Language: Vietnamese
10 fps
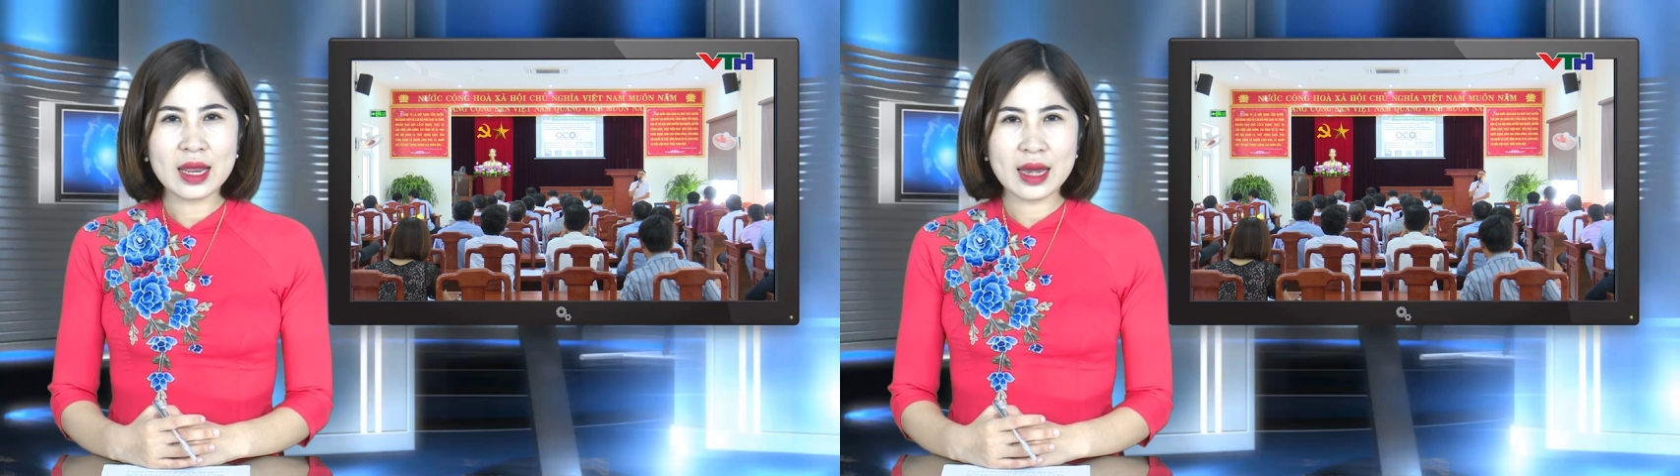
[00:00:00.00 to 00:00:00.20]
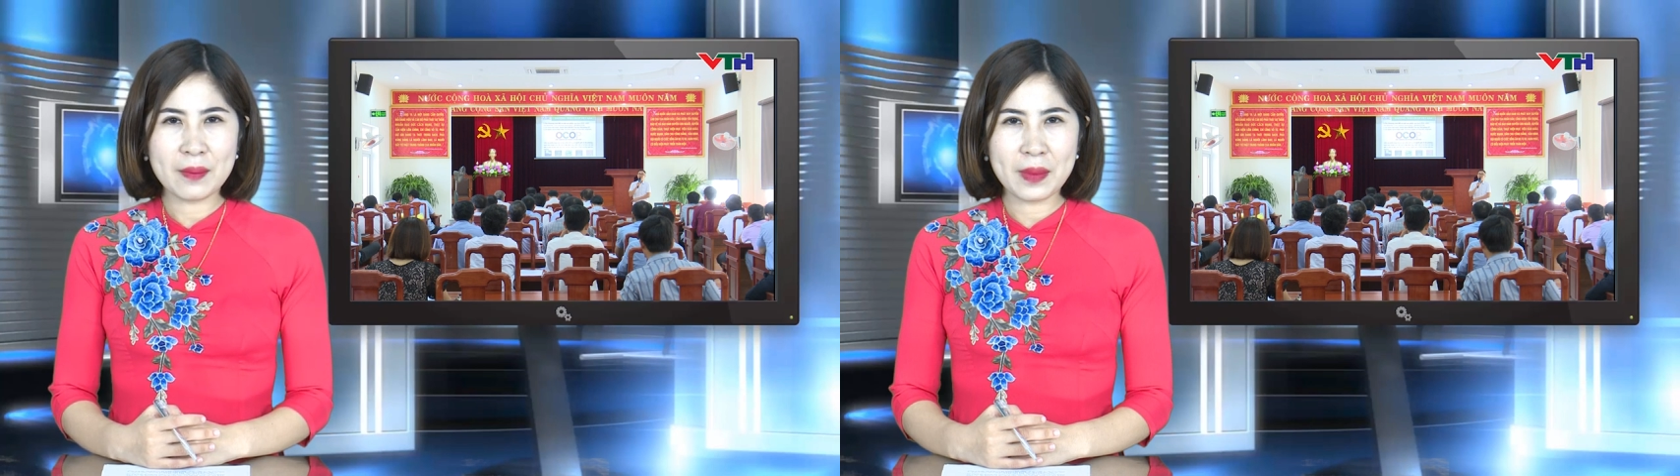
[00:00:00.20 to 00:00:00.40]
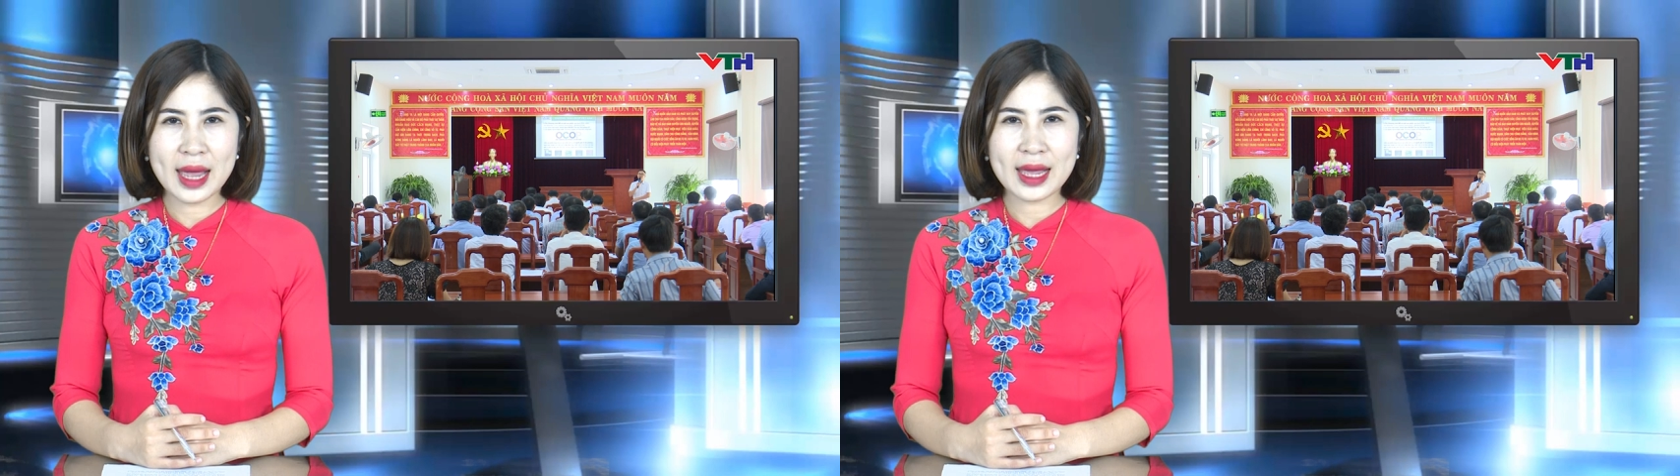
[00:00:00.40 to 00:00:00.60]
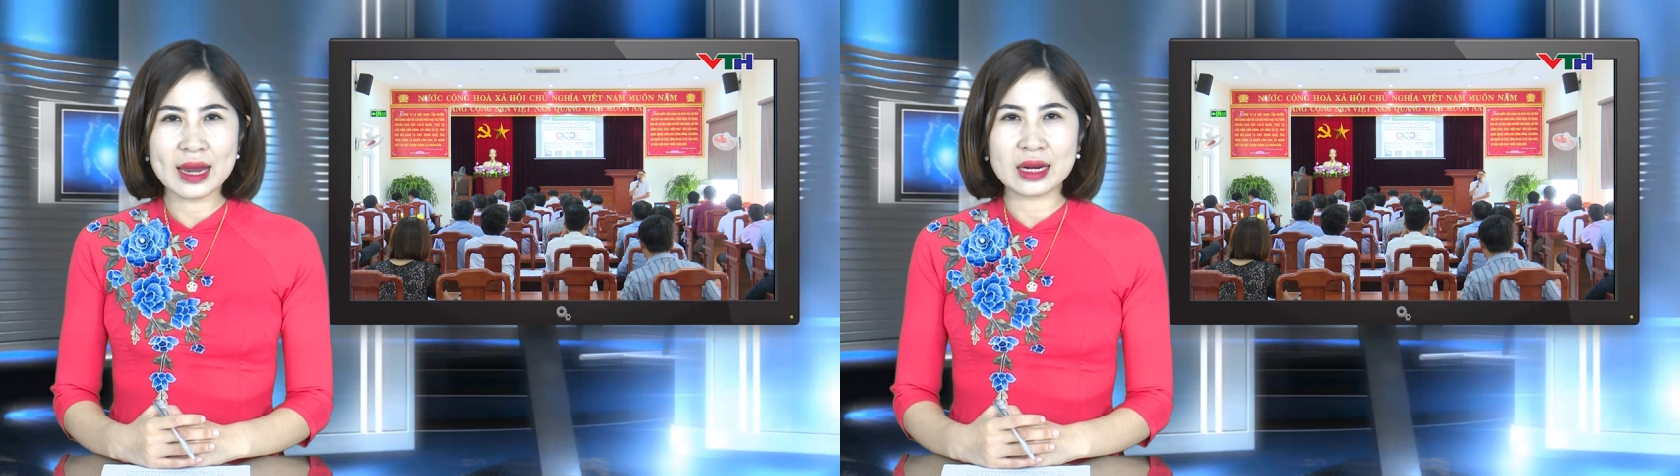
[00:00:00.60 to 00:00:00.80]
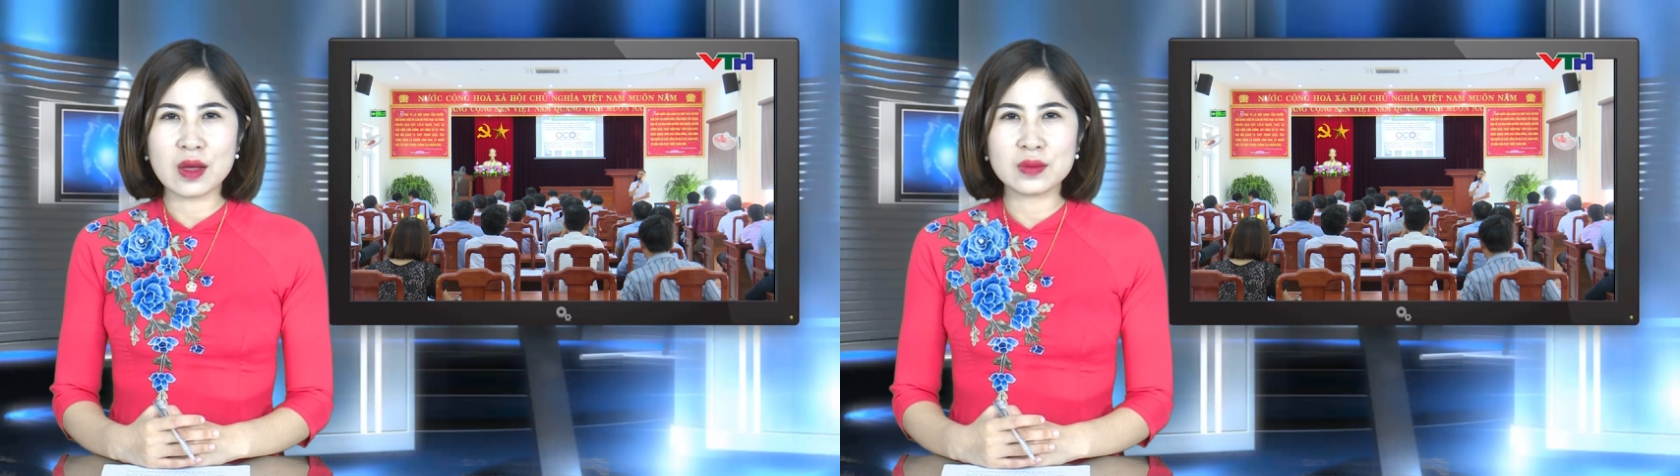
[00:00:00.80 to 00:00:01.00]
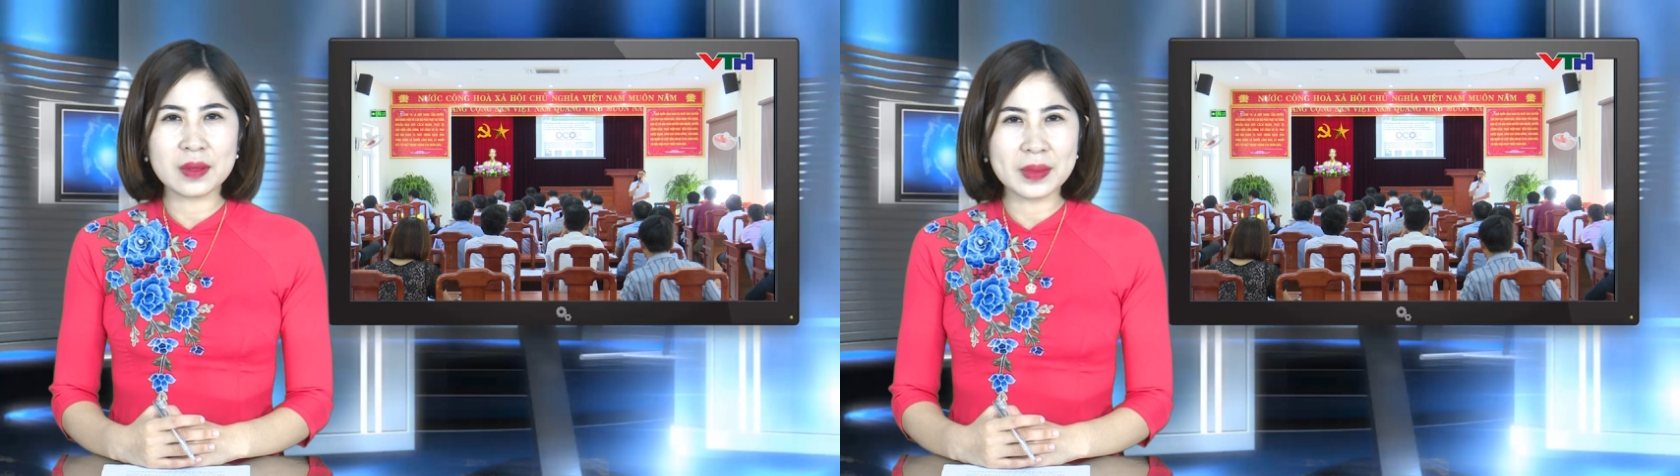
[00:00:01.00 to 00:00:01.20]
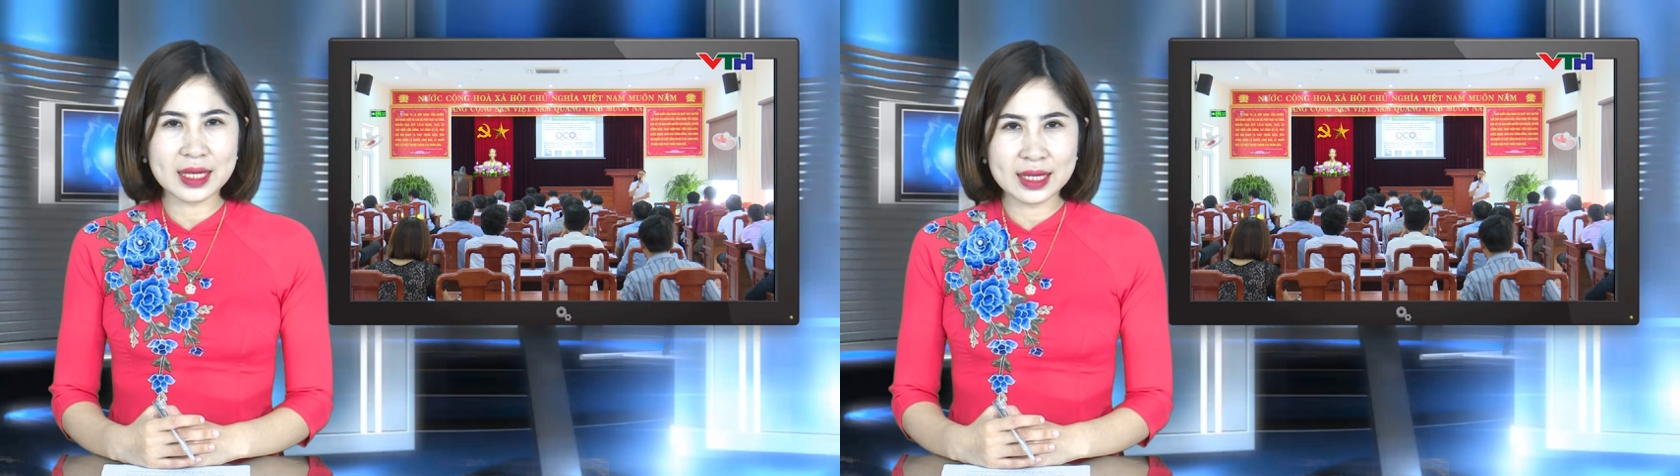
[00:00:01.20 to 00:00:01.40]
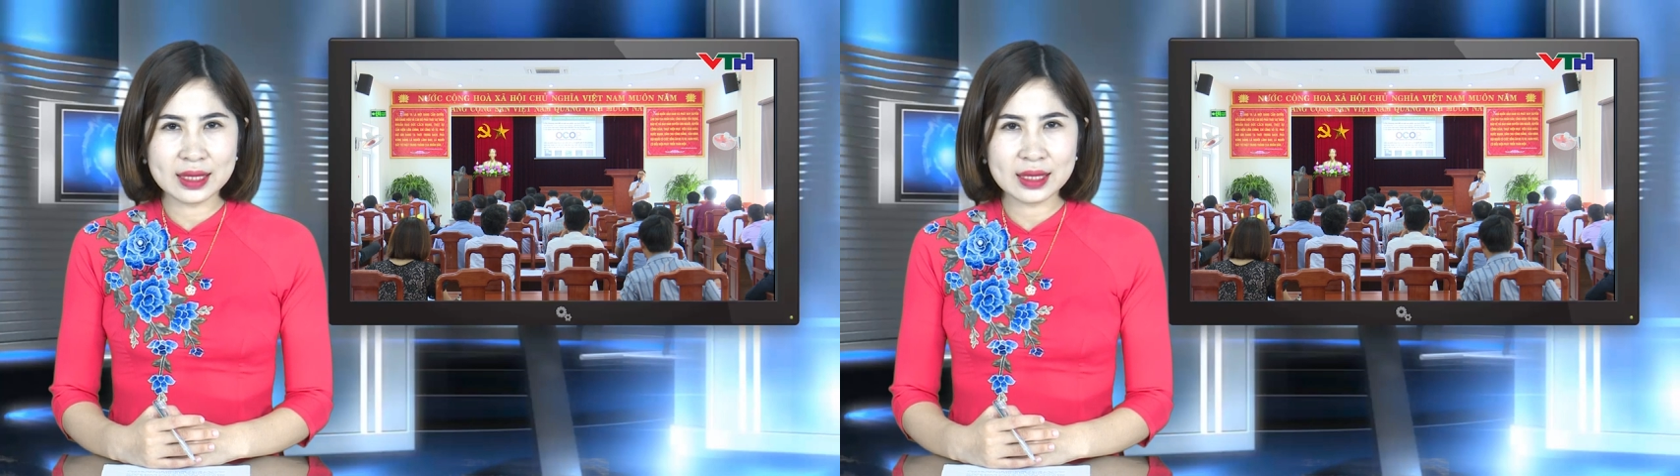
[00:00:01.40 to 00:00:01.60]
năm
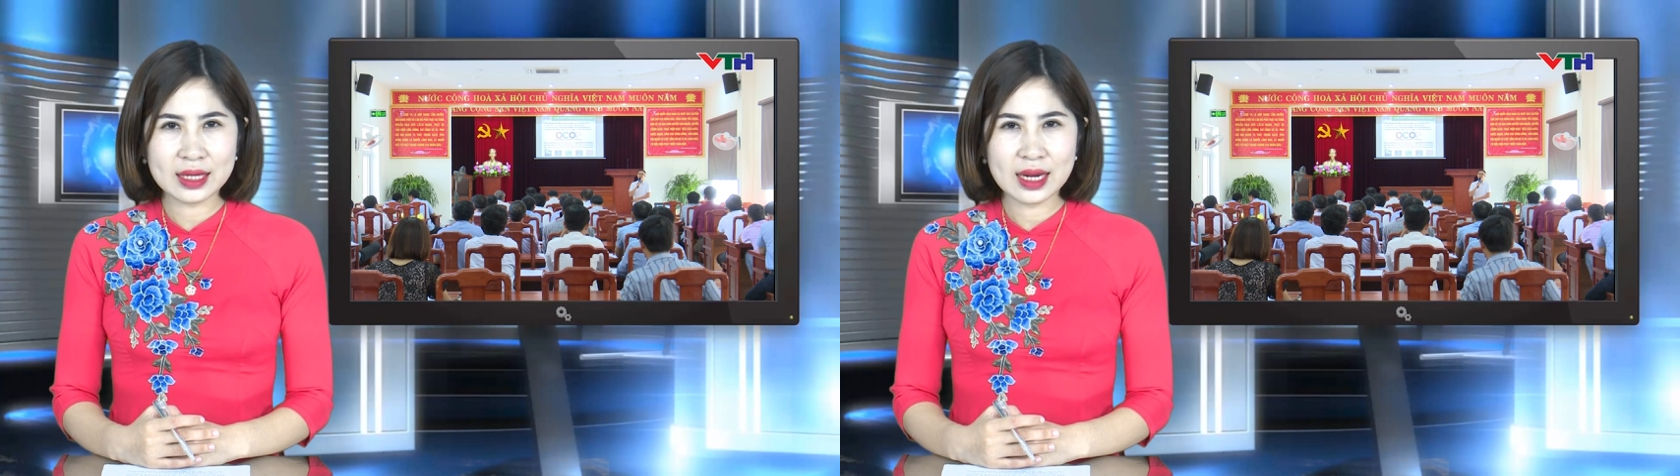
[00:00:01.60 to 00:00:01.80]
2019.